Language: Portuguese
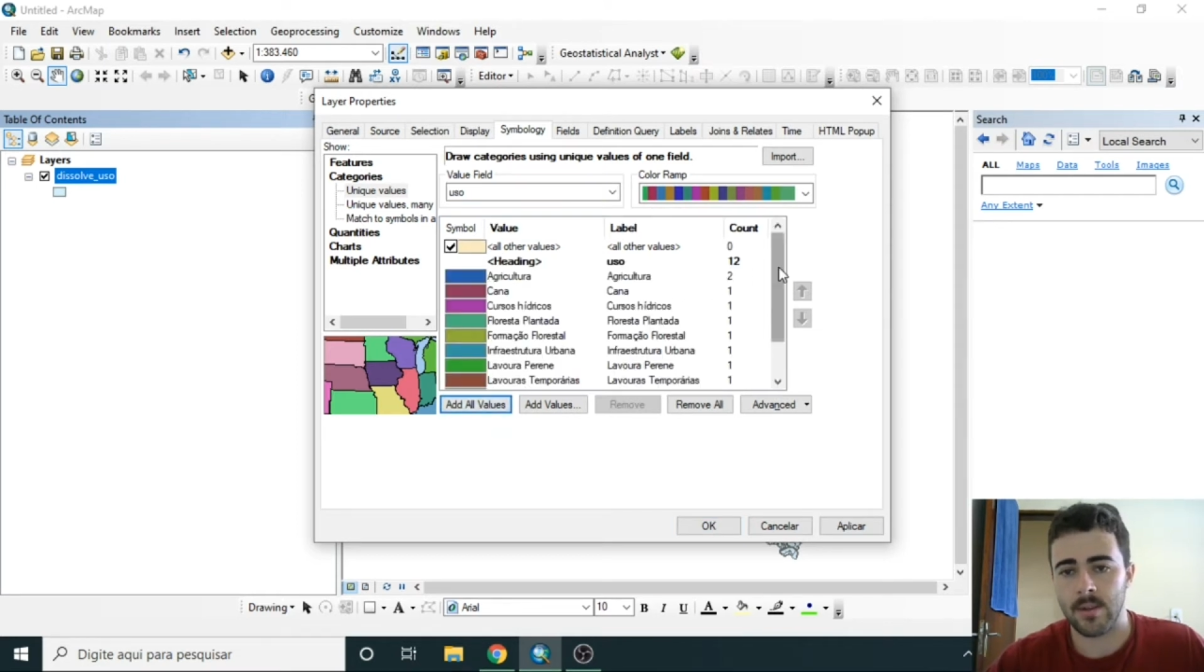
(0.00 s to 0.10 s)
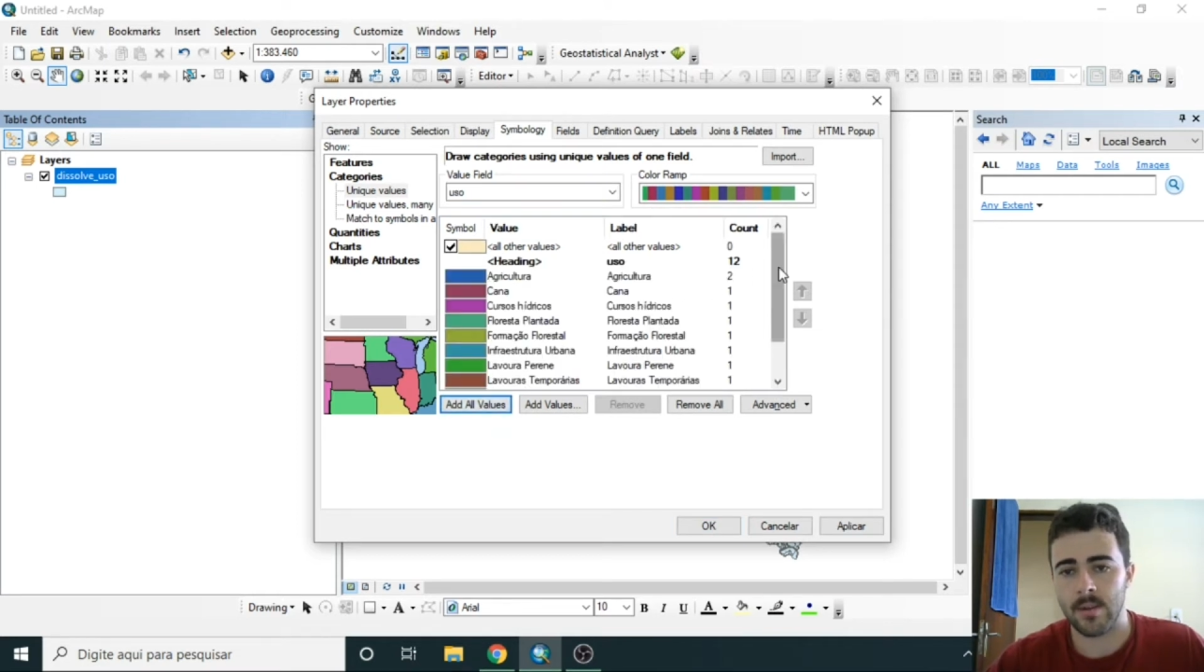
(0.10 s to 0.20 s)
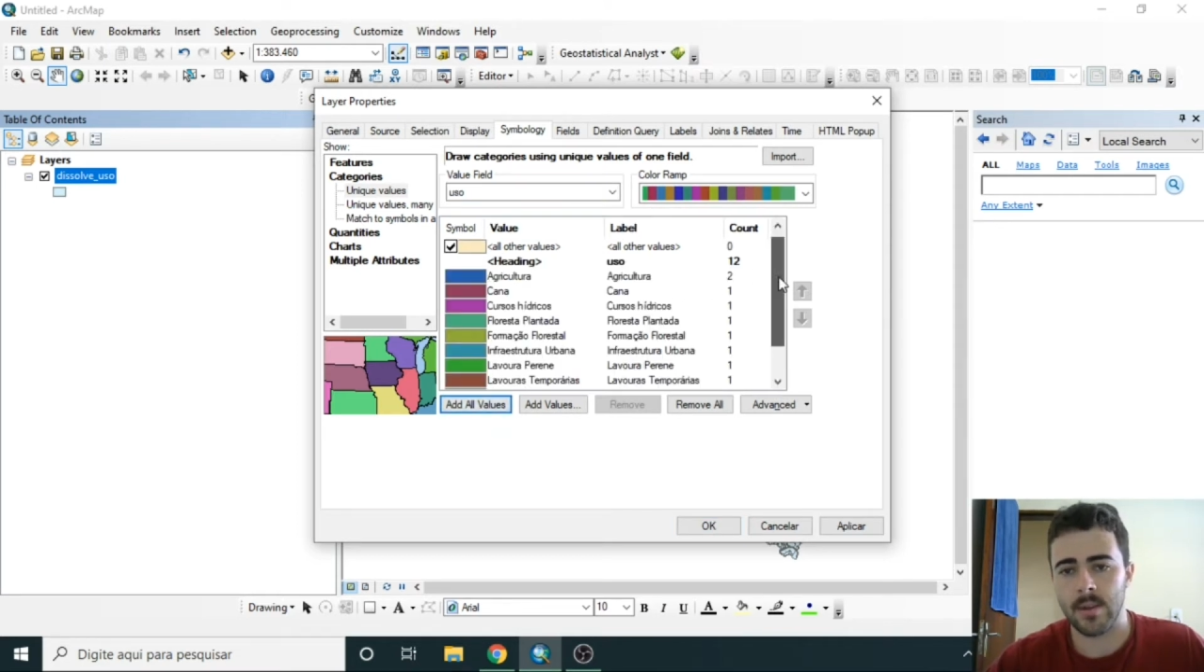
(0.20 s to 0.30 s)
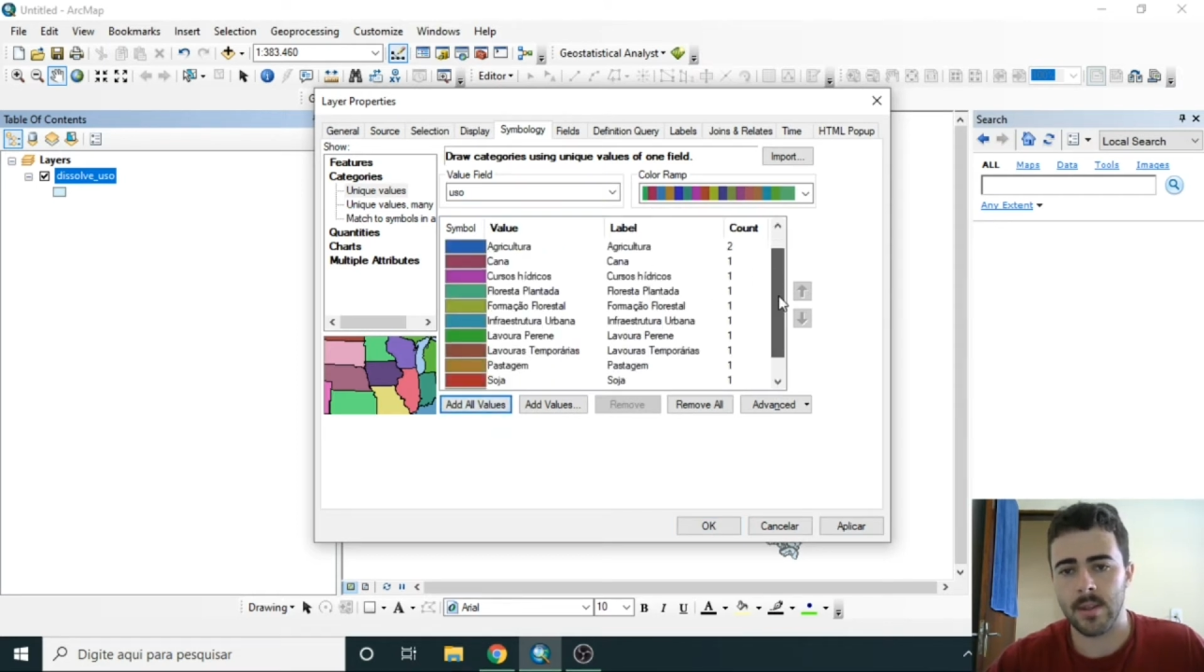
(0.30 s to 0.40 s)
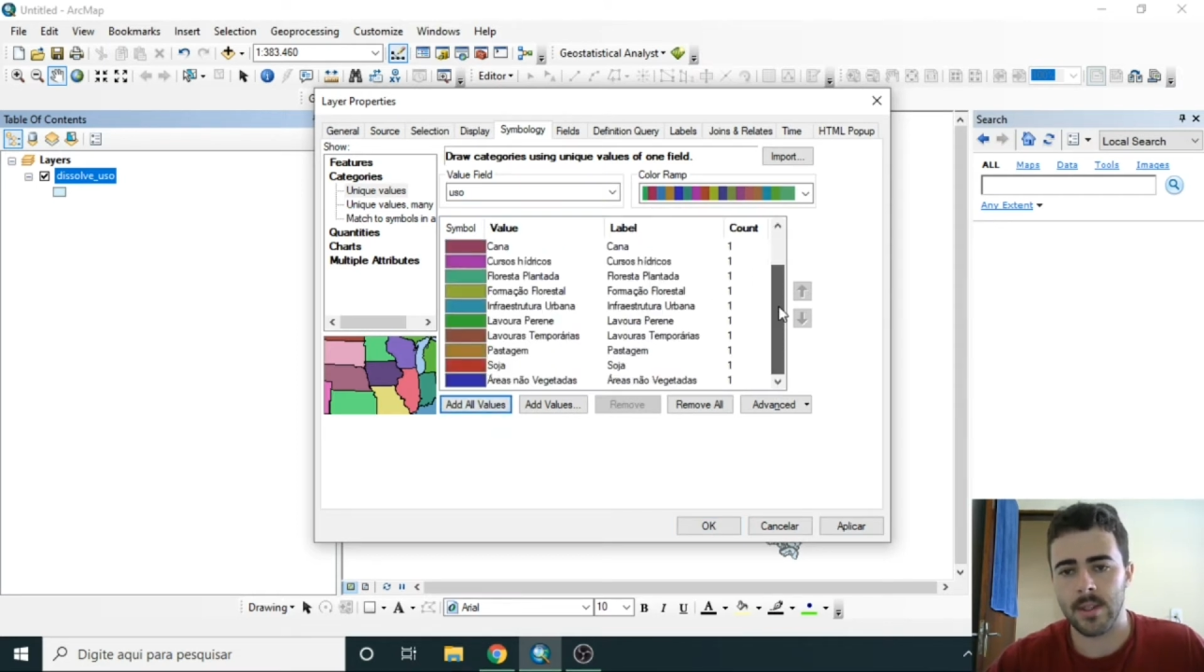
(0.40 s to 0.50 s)

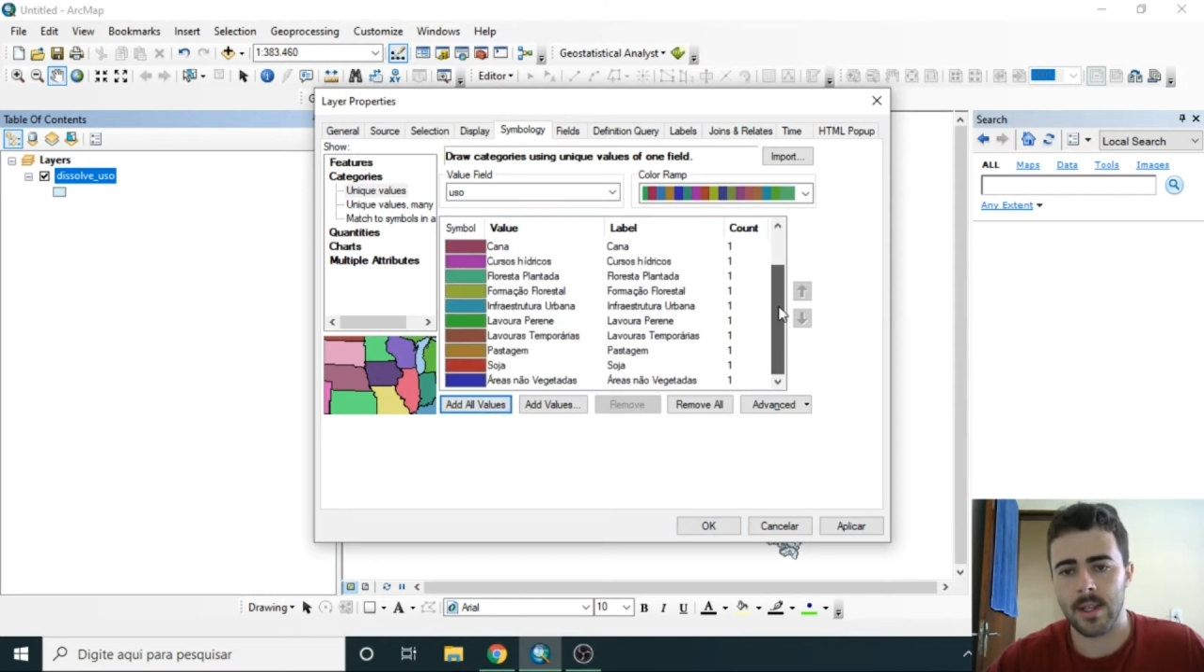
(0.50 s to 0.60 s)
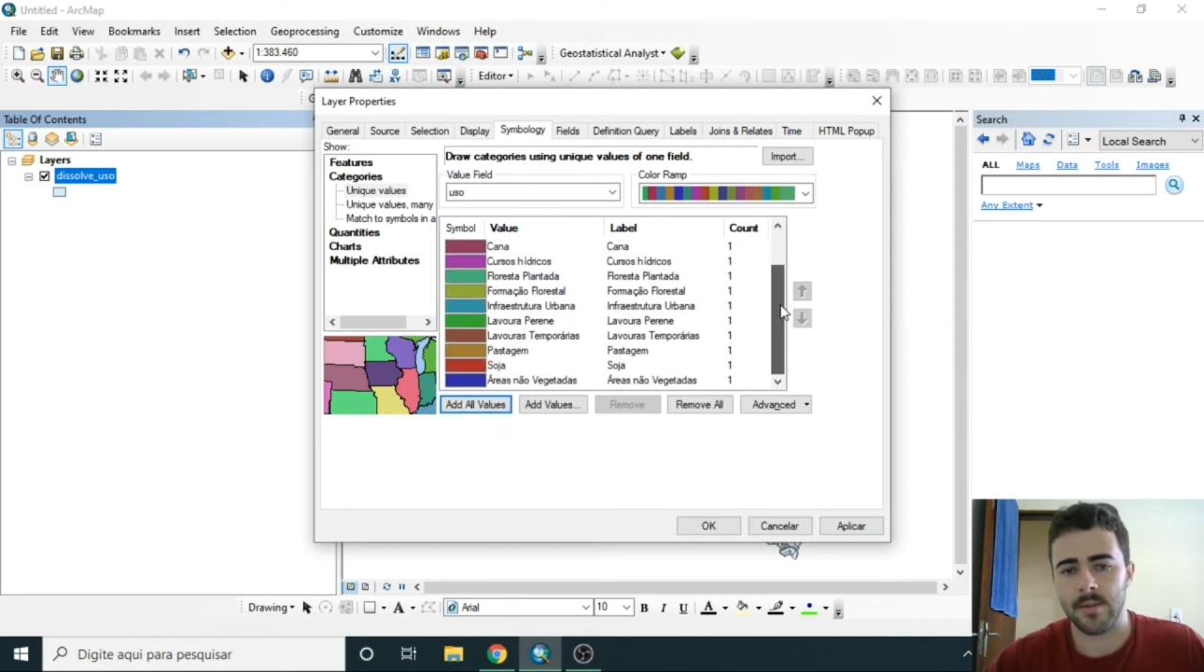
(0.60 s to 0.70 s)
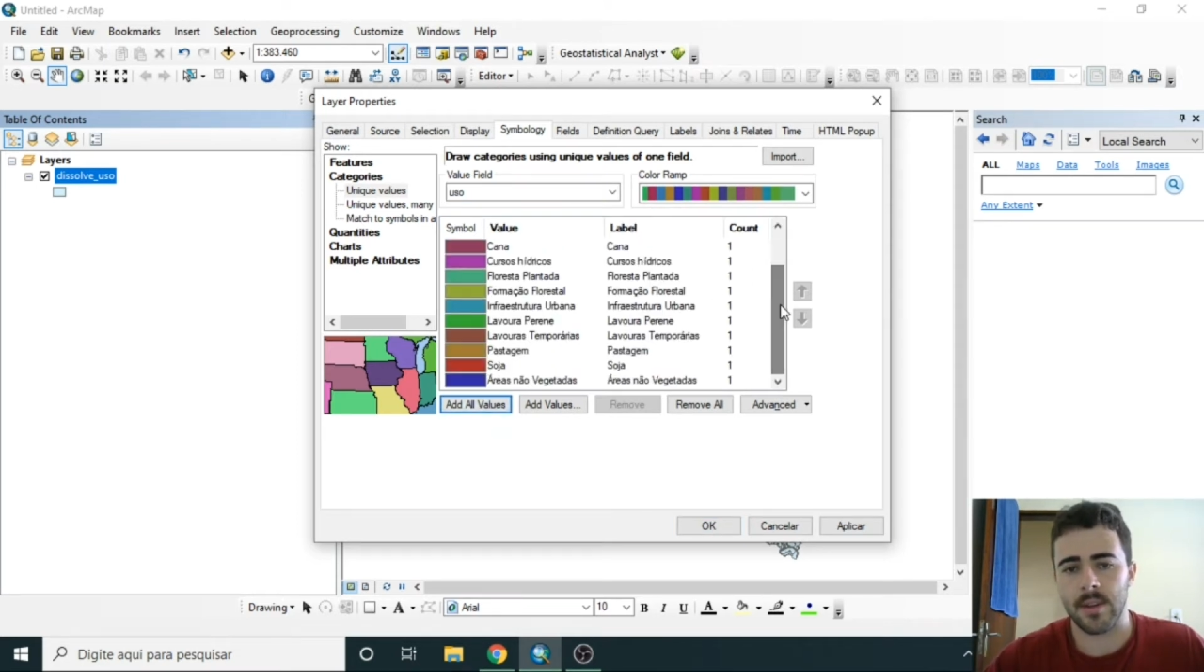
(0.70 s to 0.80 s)
todas as